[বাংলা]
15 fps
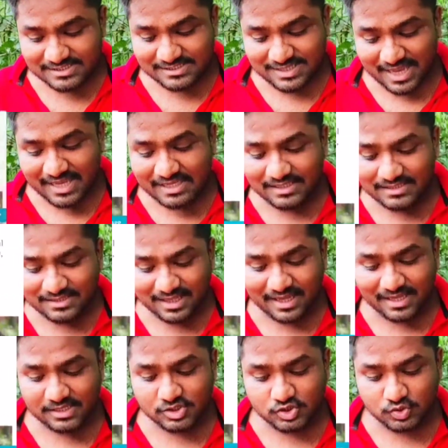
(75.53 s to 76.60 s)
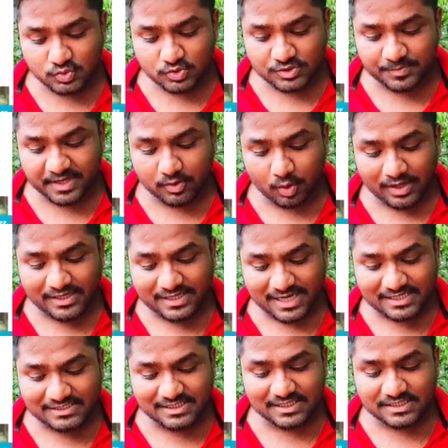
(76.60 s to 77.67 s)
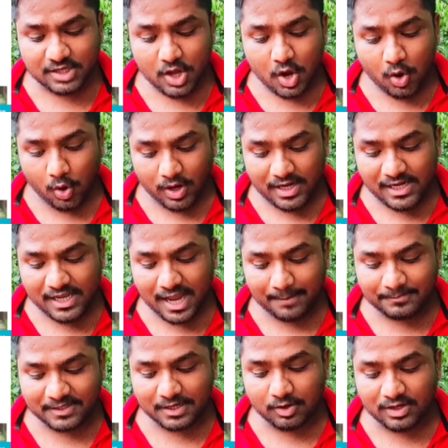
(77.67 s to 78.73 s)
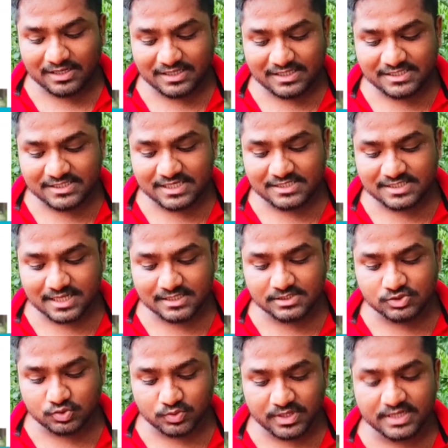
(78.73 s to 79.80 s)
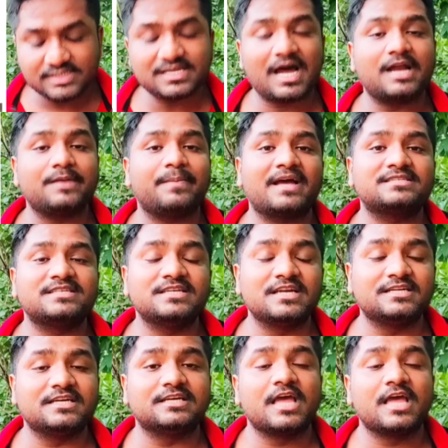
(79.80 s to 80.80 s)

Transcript: সেইং দে শুড বি কন্ডাক্টেড অনলি আফটার অল টিচার্স অ্যান্ড স্টুডেন্টস আর ভ্যাকসিনেটেড